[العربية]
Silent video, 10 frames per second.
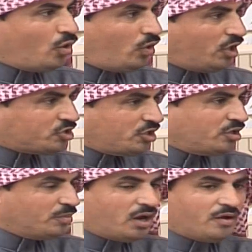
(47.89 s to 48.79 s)

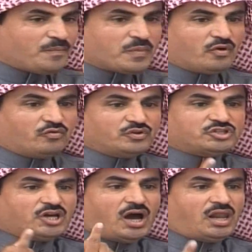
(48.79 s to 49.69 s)
وحشيمة
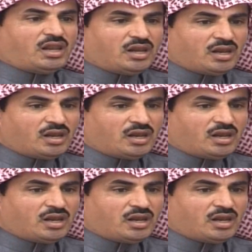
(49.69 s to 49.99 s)
وفنجال